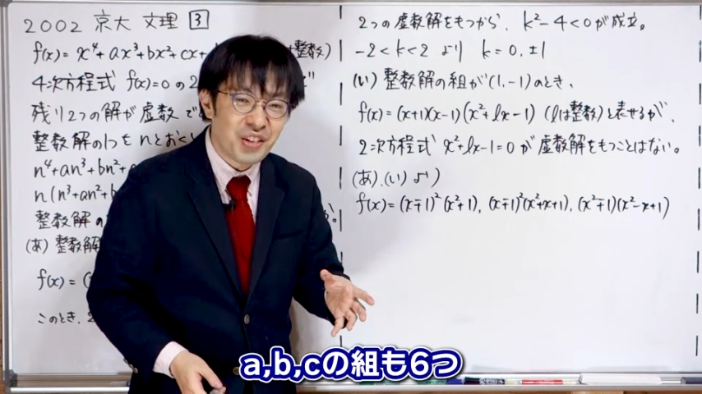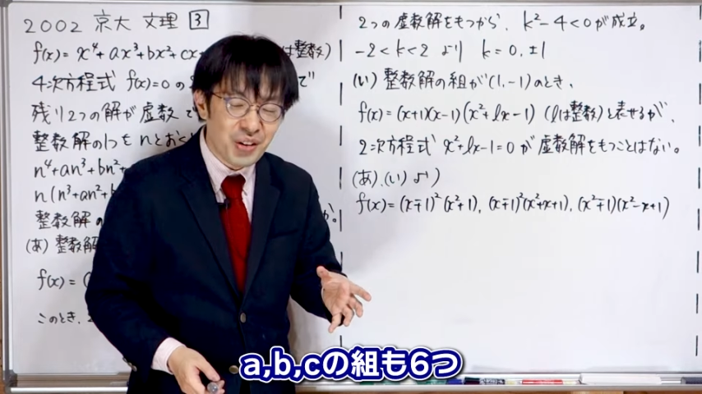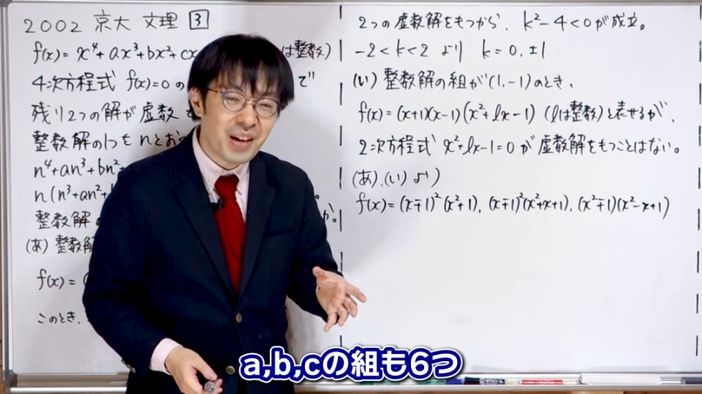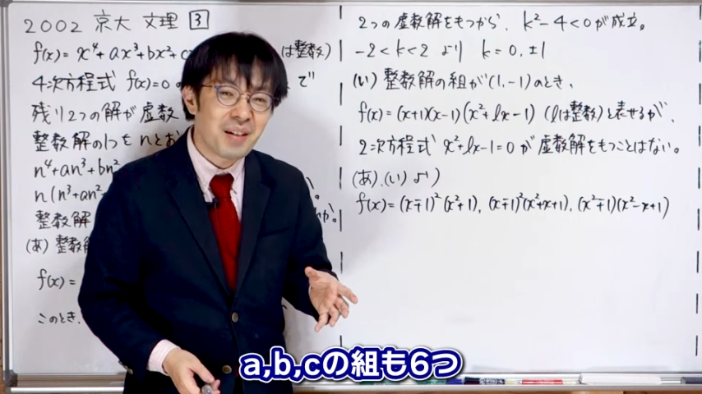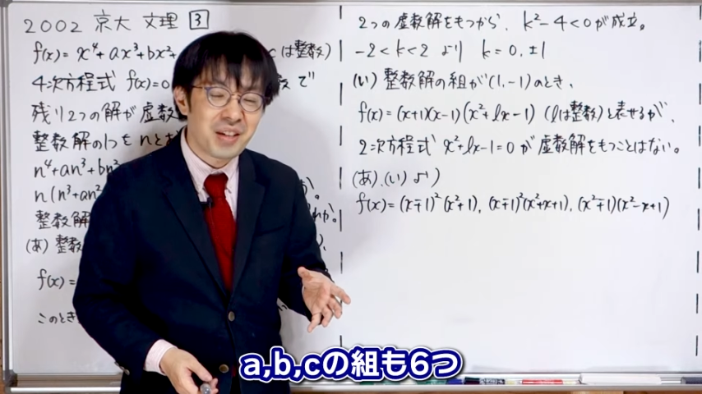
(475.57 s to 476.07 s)
こ
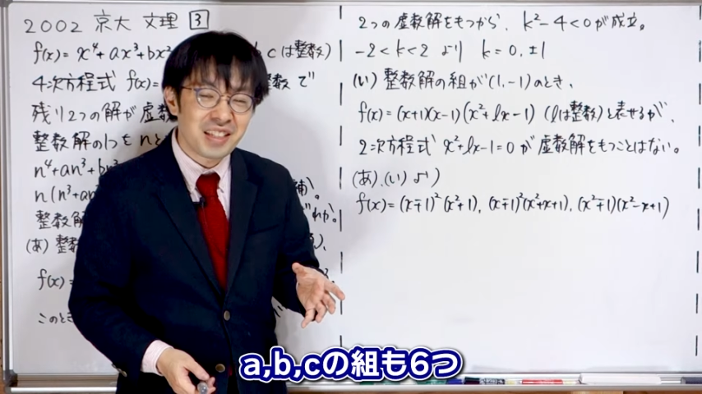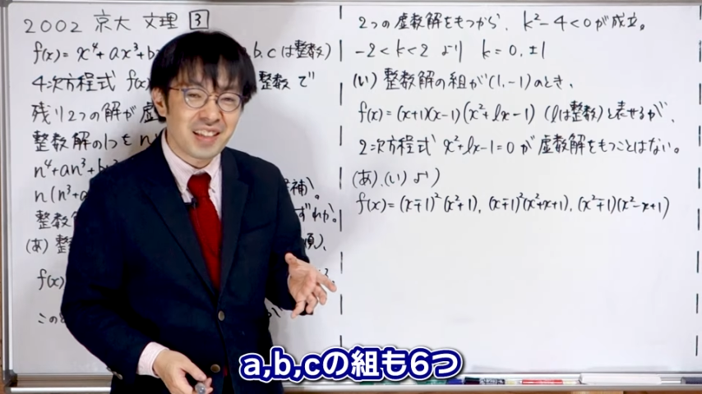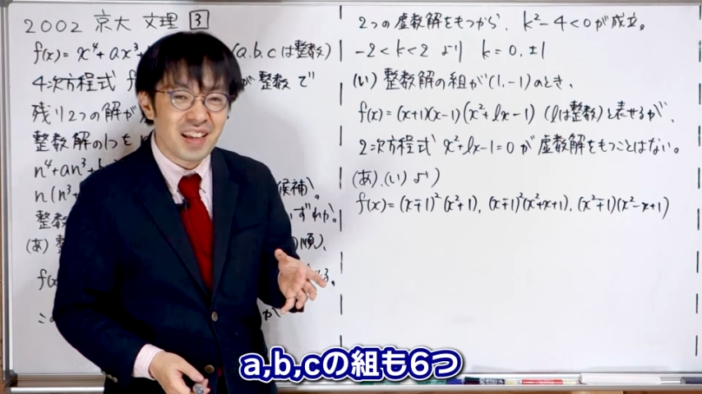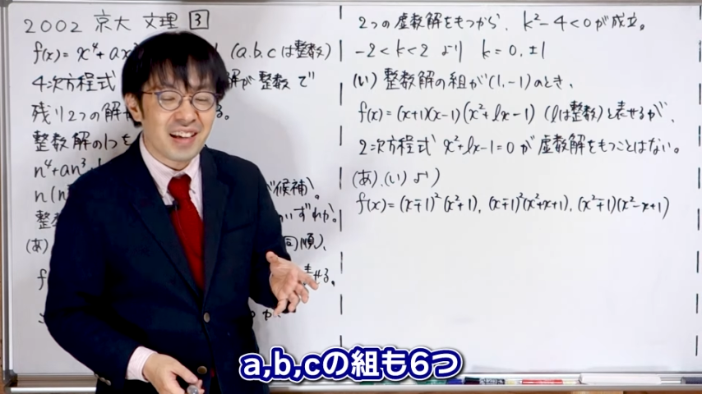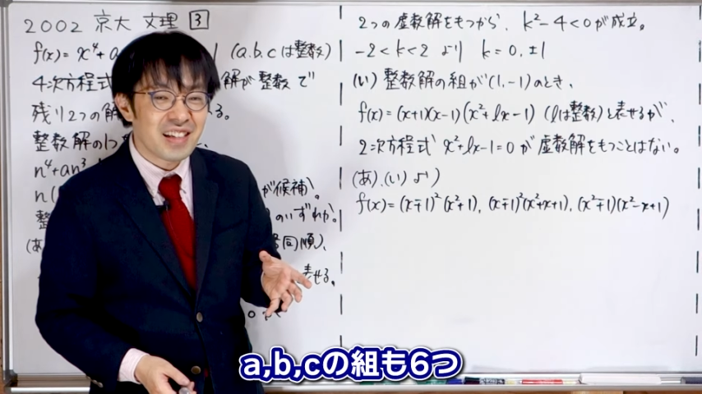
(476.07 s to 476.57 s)
れを頑張って
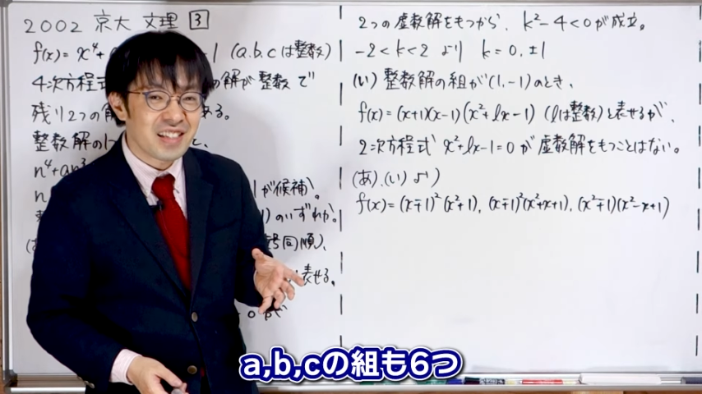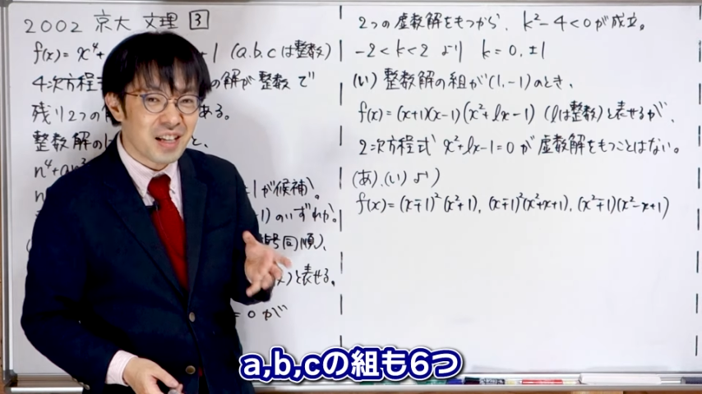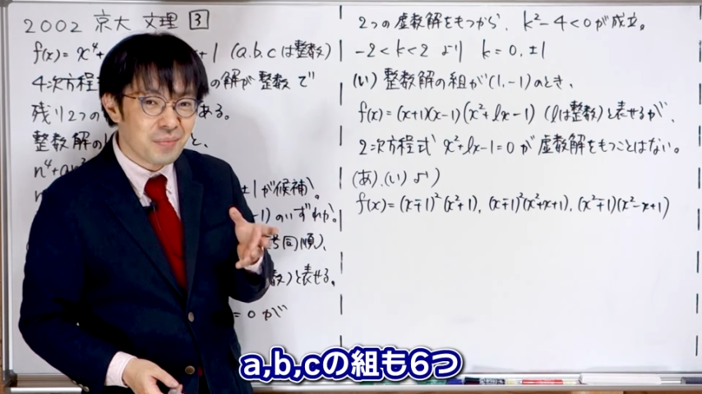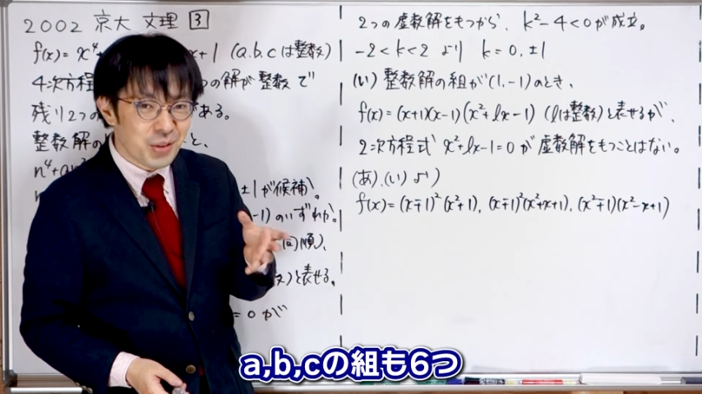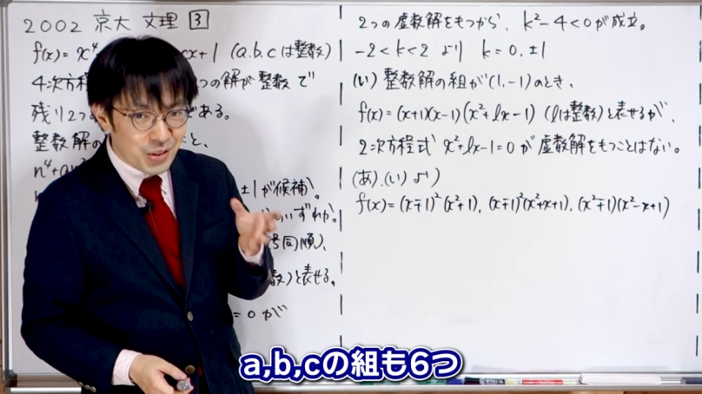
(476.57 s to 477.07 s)
展開し
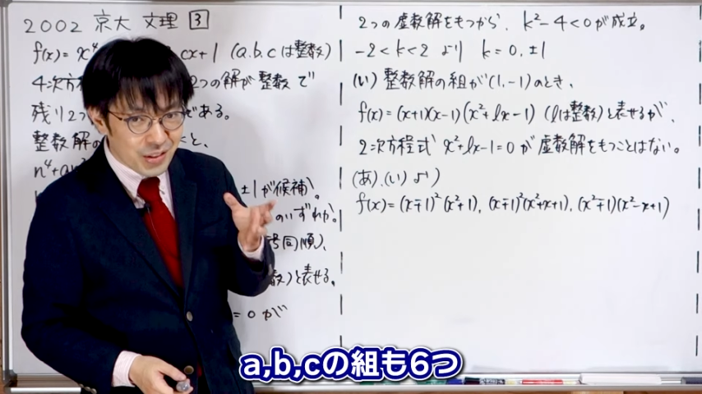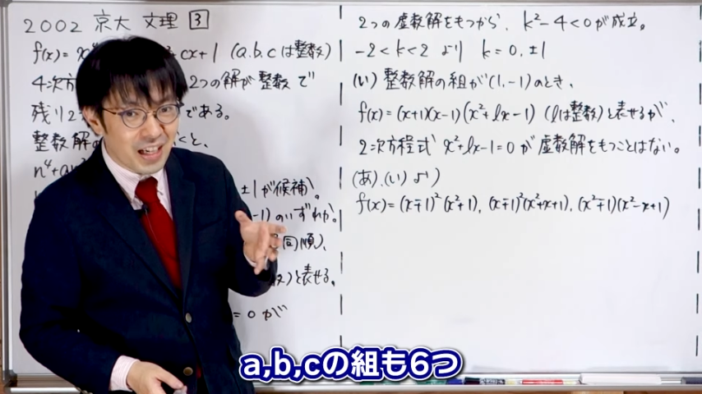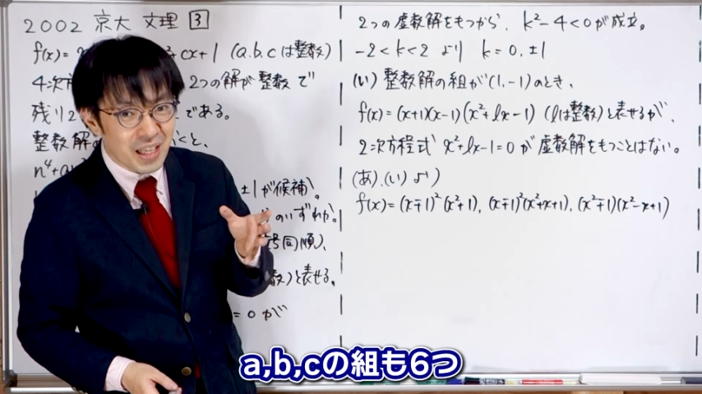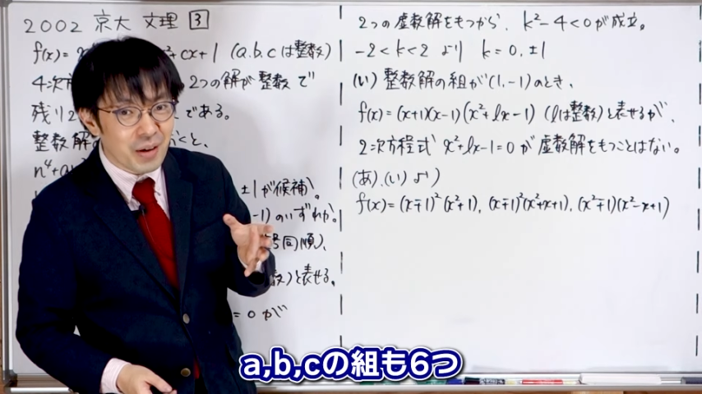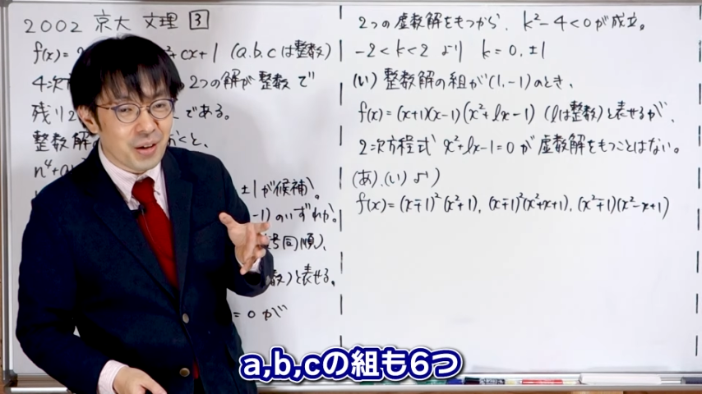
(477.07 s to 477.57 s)
て6つ
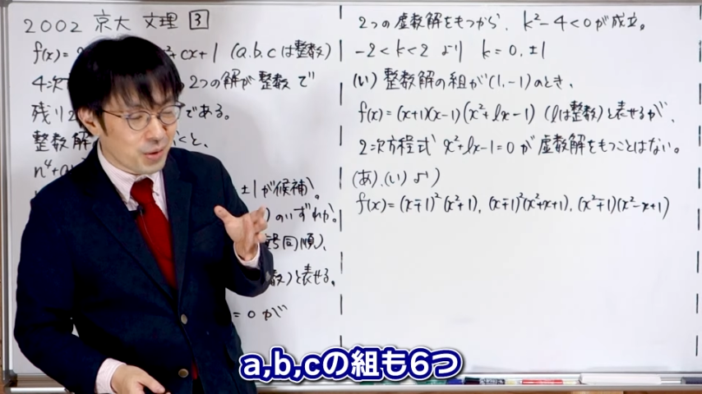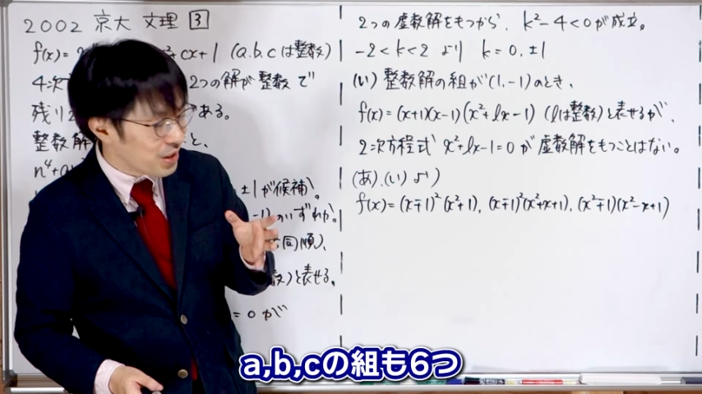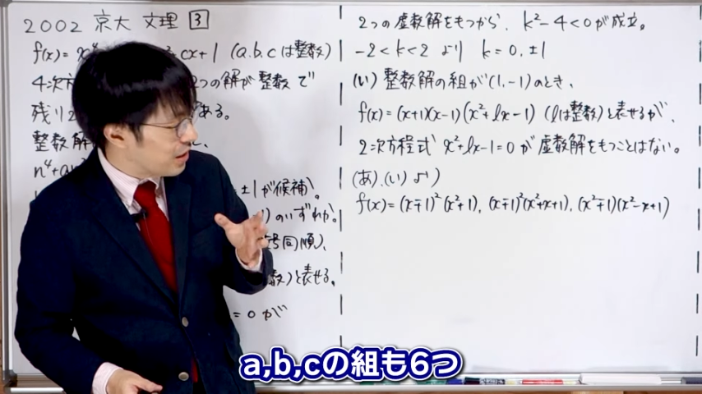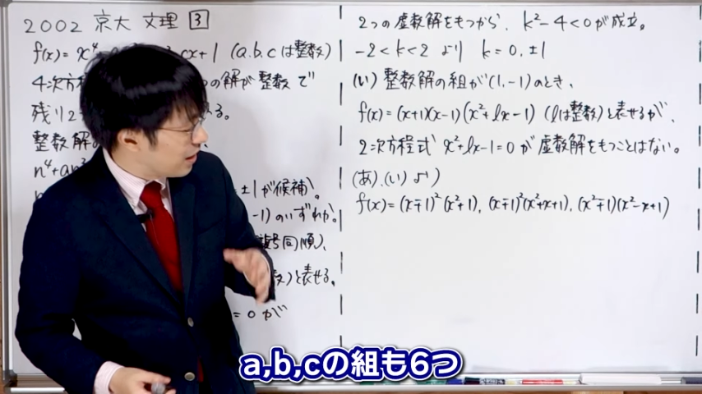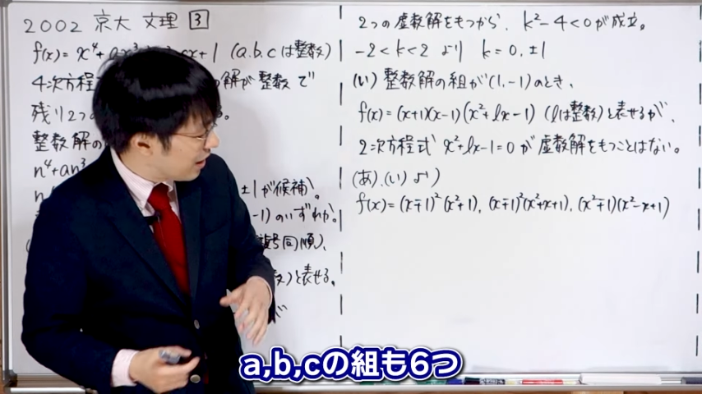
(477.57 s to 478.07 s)
書けばよろ
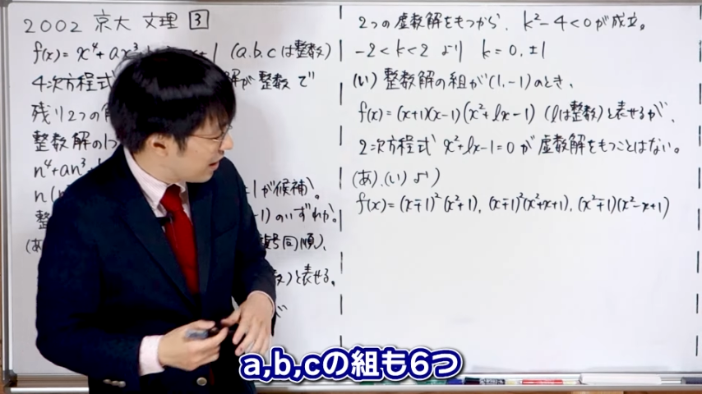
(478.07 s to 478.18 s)
しい。